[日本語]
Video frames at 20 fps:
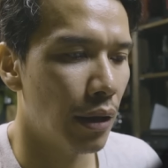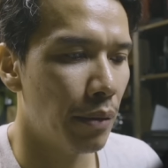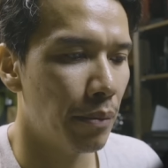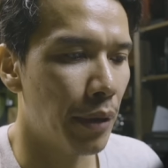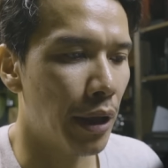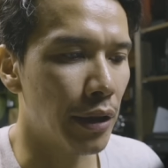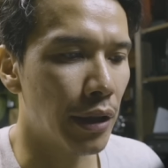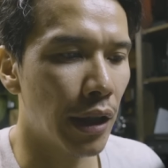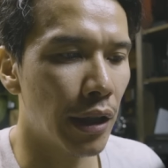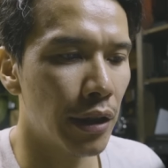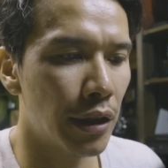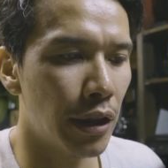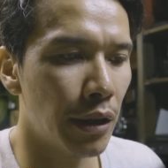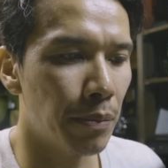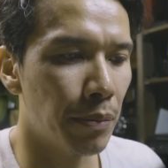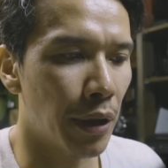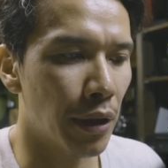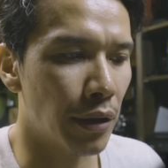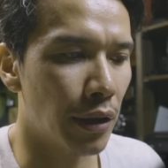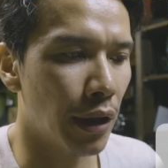まあ、新しい
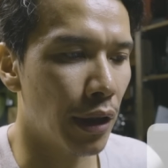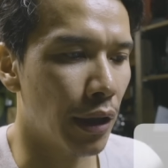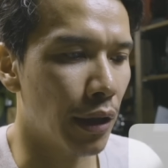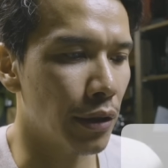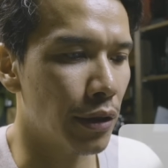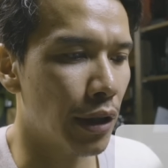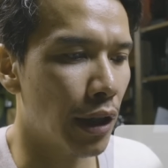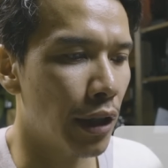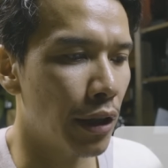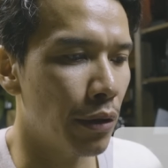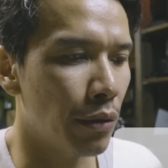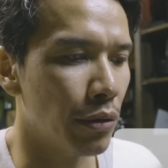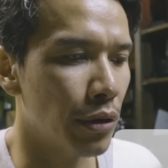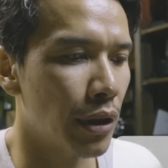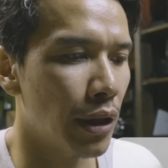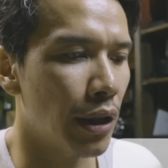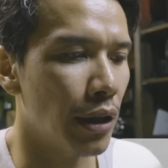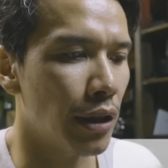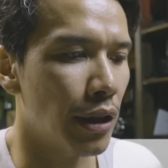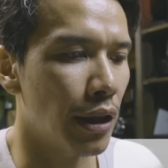バッテリーが採用
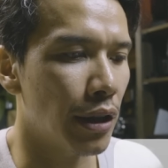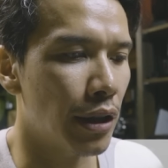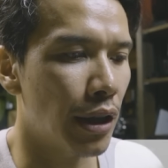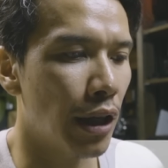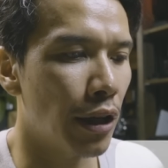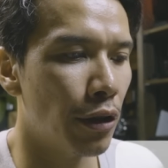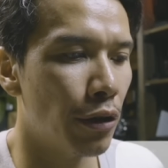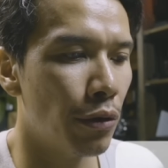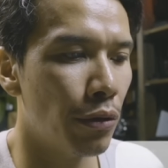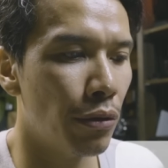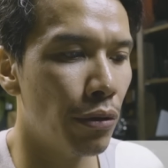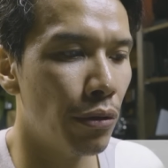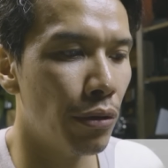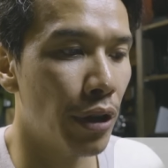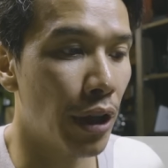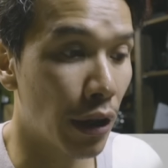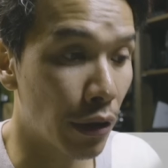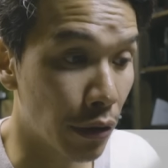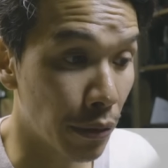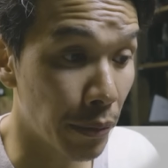されて せんきゅう
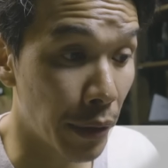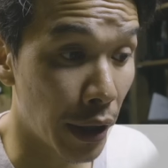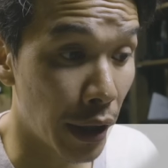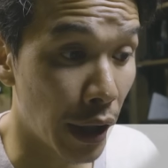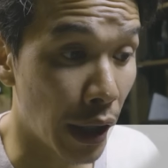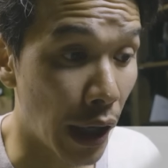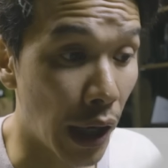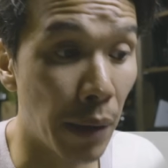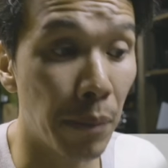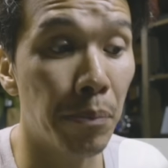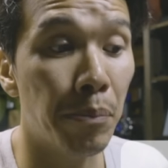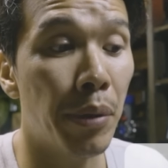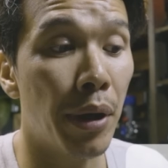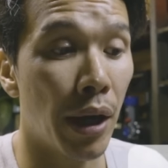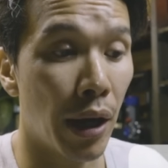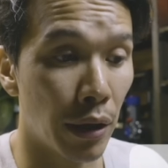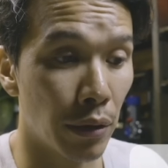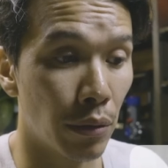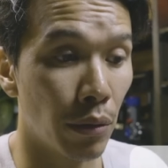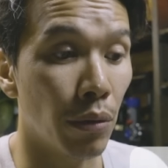ひゃく
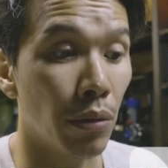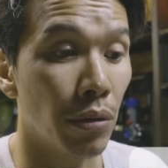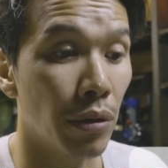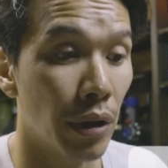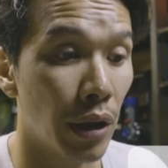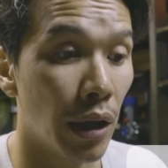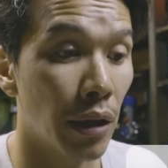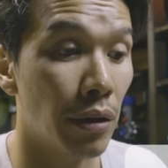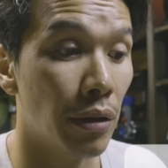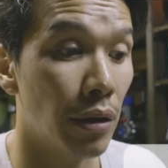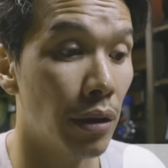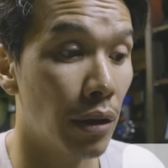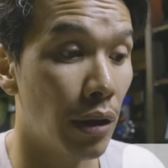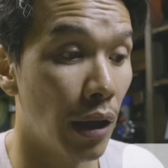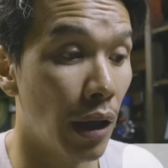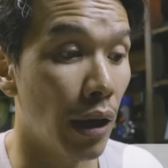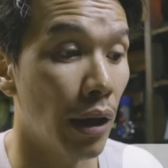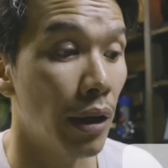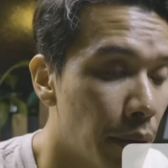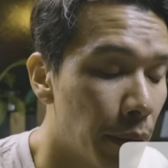ミリアンペア となっ
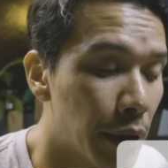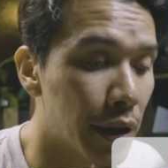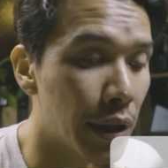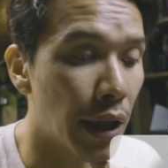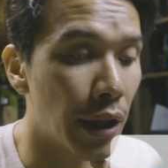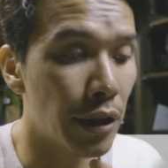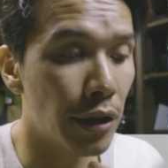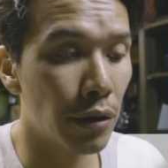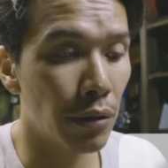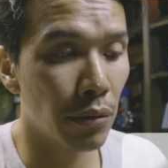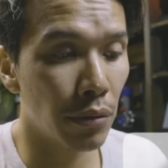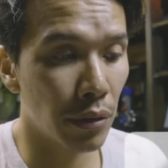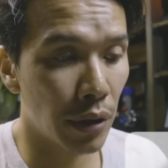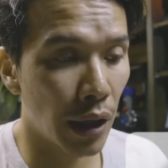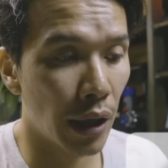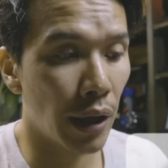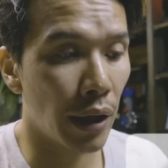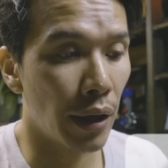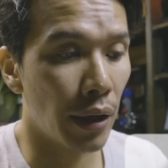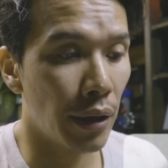て、まあ、最長
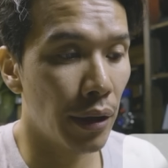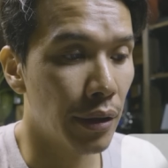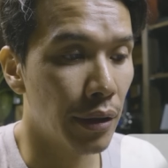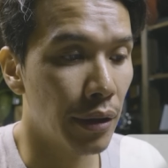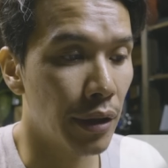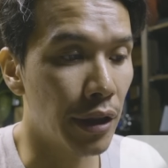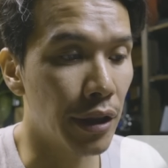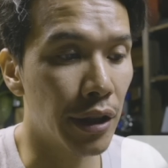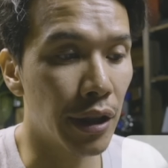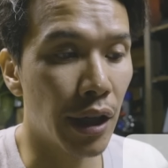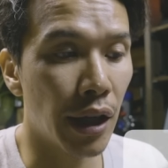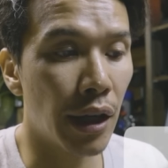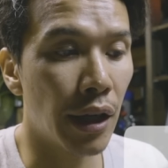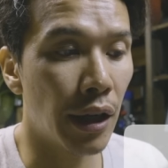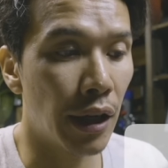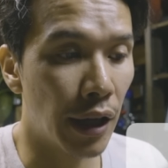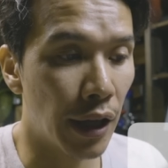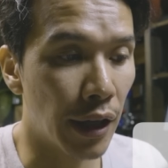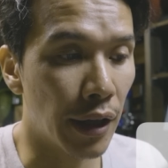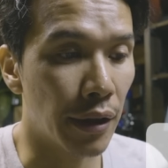でにじかん
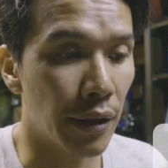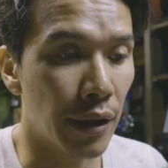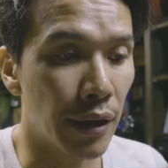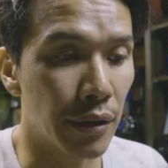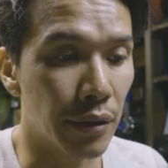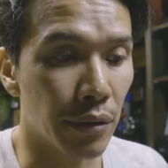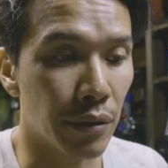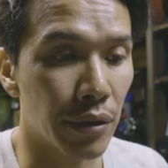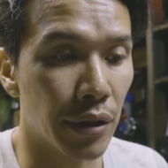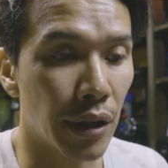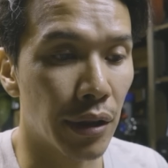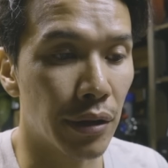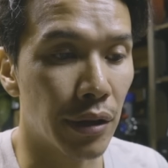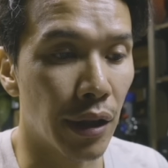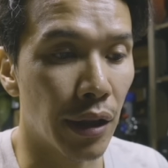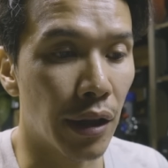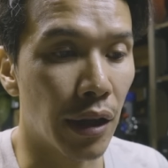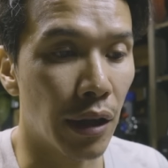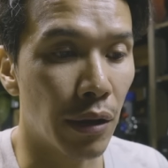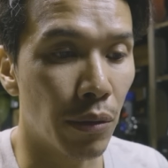はん連続撮
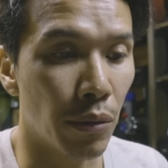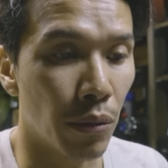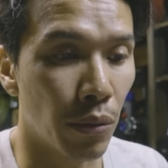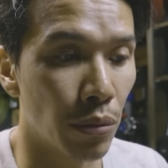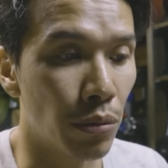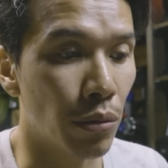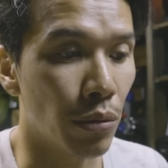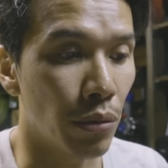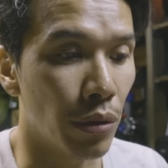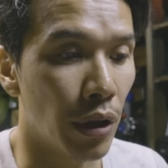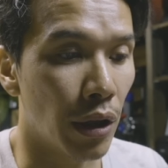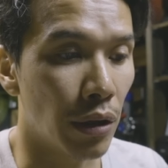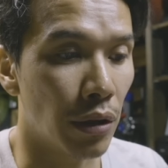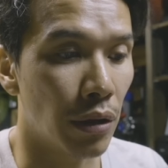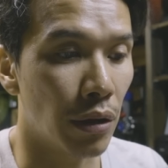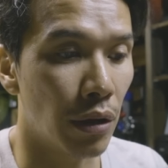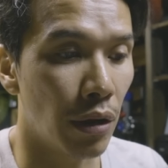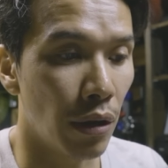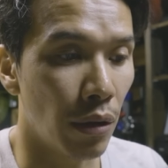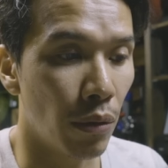影可能となっ
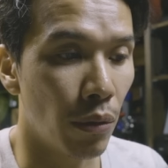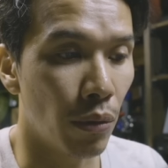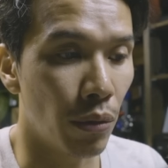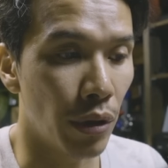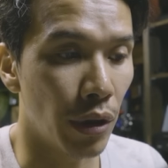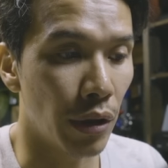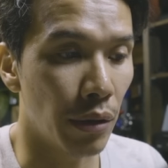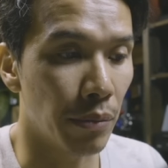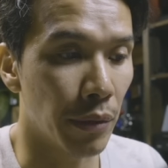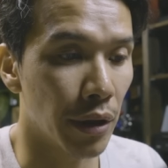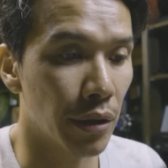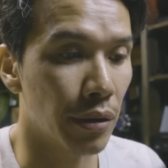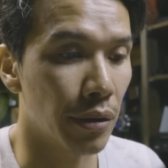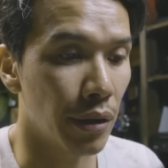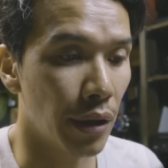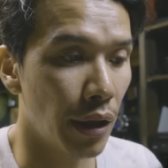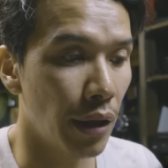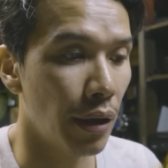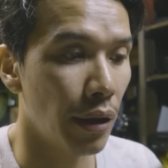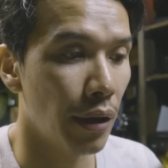ておりま
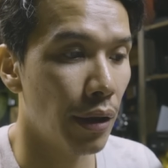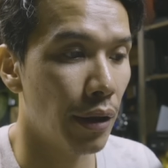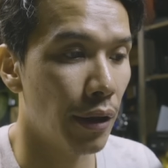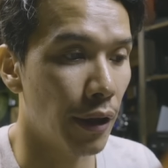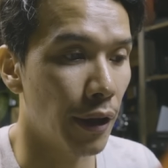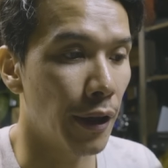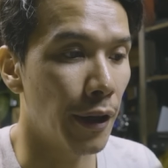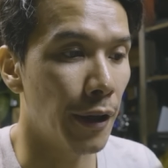すね。は